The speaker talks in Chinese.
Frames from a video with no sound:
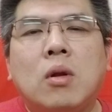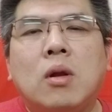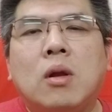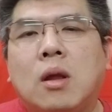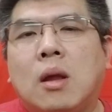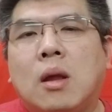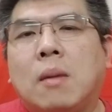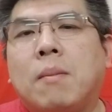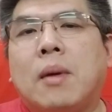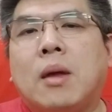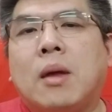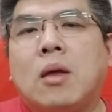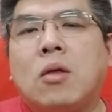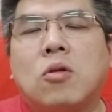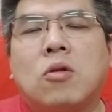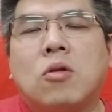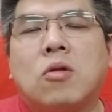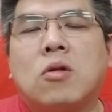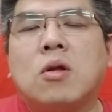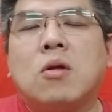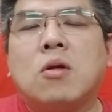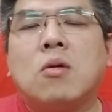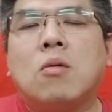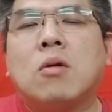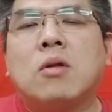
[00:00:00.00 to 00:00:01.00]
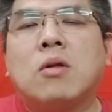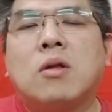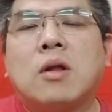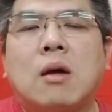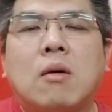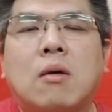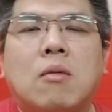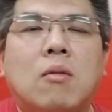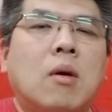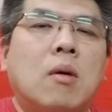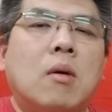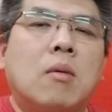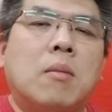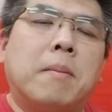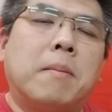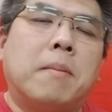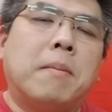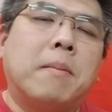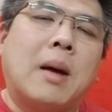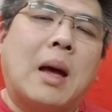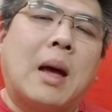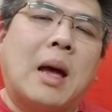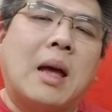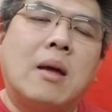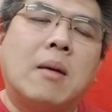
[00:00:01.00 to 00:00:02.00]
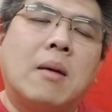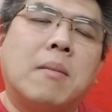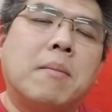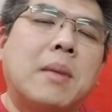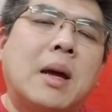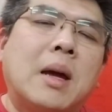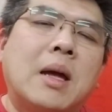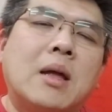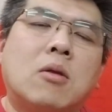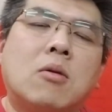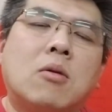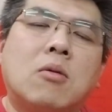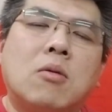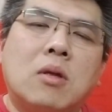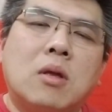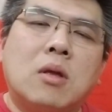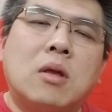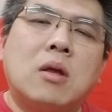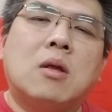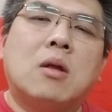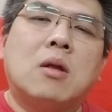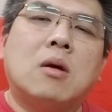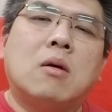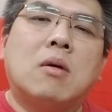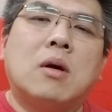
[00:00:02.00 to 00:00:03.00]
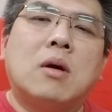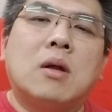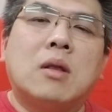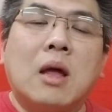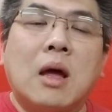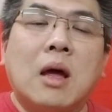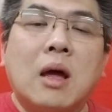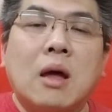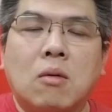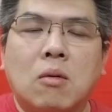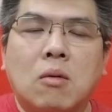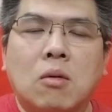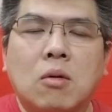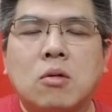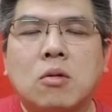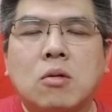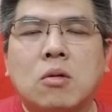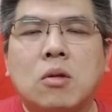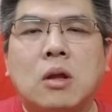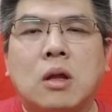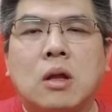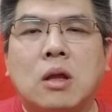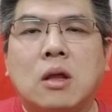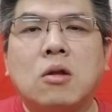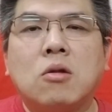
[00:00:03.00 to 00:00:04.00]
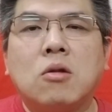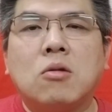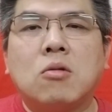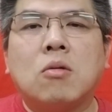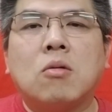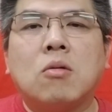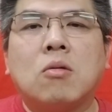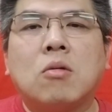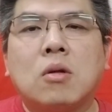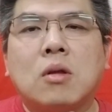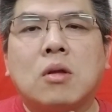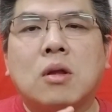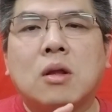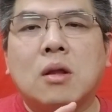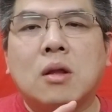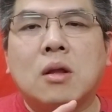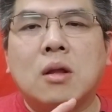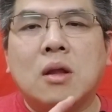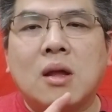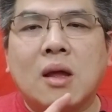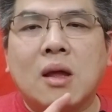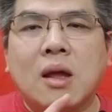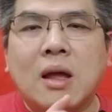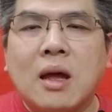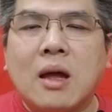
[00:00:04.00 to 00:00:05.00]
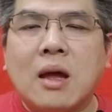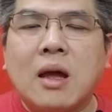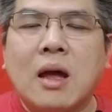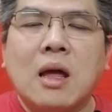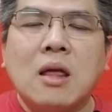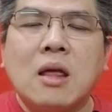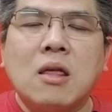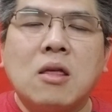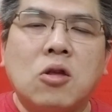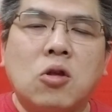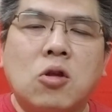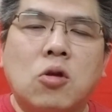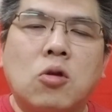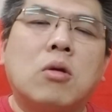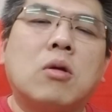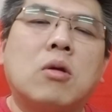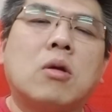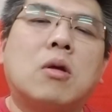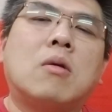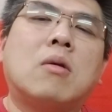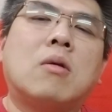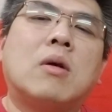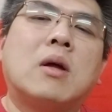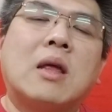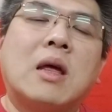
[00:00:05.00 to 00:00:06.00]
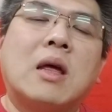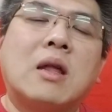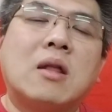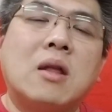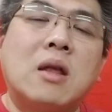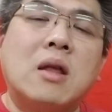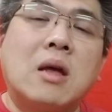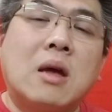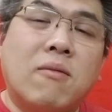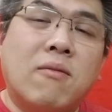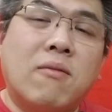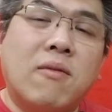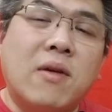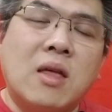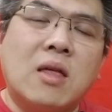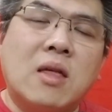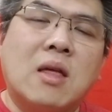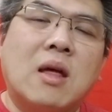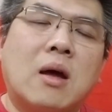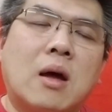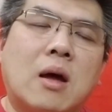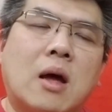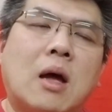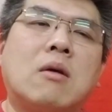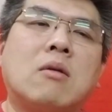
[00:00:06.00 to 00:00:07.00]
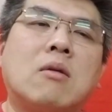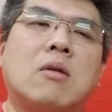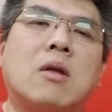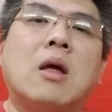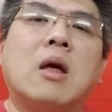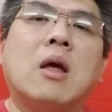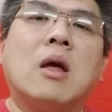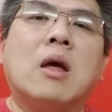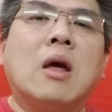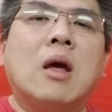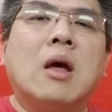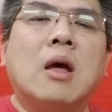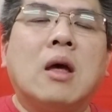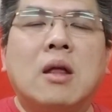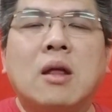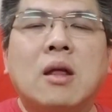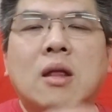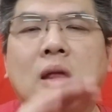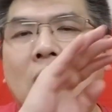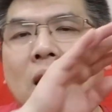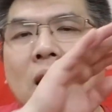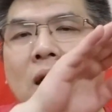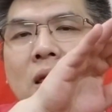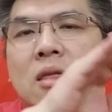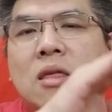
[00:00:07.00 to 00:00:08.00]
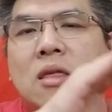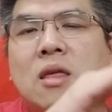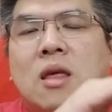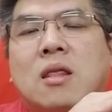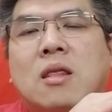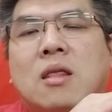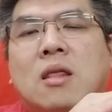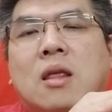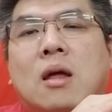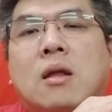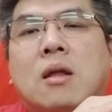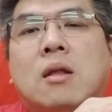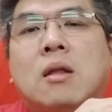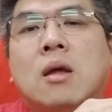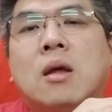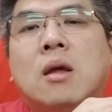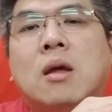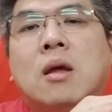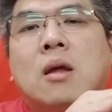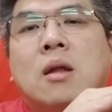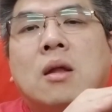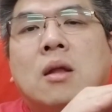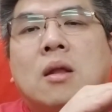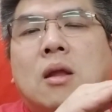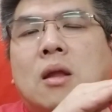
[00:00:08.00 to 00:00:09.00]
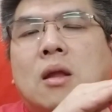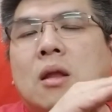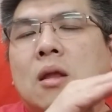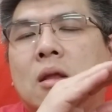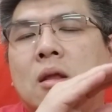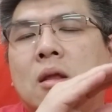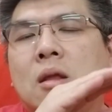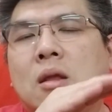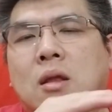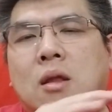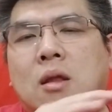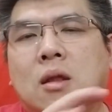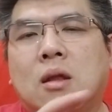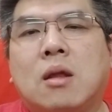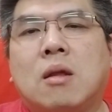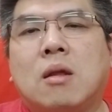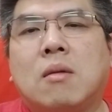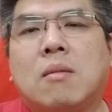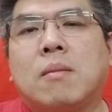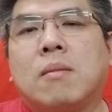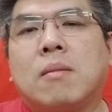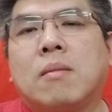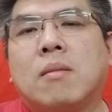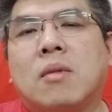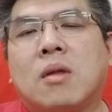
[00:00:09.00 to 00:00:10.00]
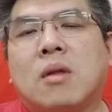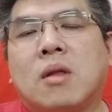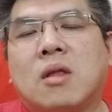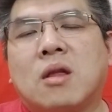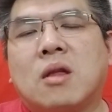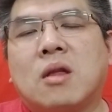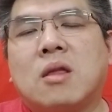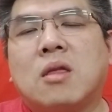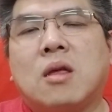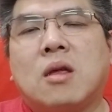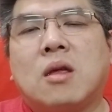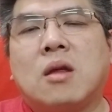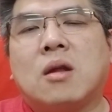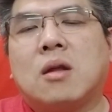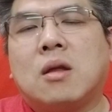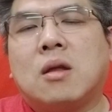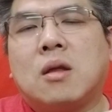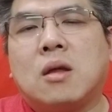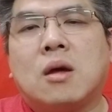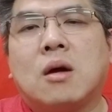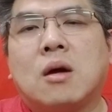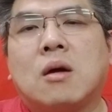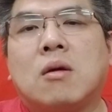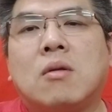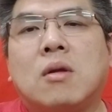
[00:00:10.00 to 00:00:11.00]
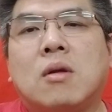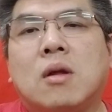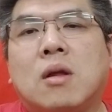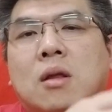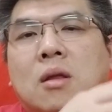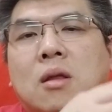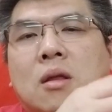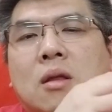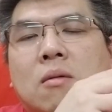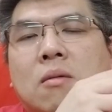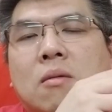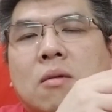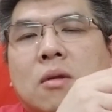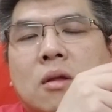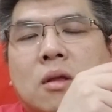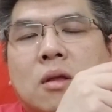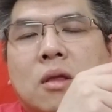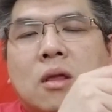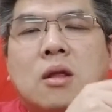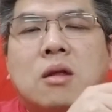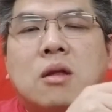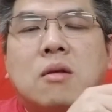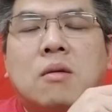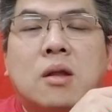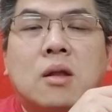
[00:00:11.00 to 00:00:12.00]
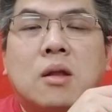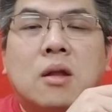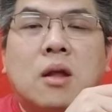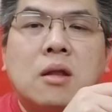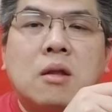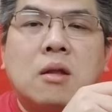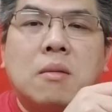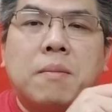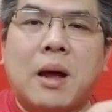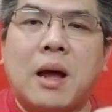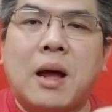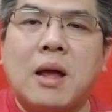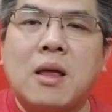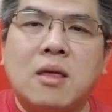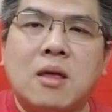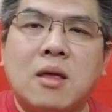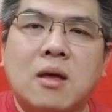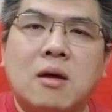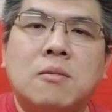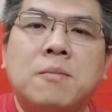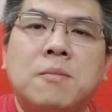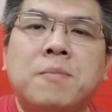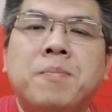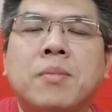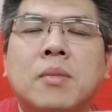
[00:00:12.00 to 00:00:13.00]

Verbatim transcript: 你没试过上网买卖东西的话，它我已经说过，你刚开始学的话，它是一个非常好的，因为它很简单，你你。申请了以后，你就基本上是拍照，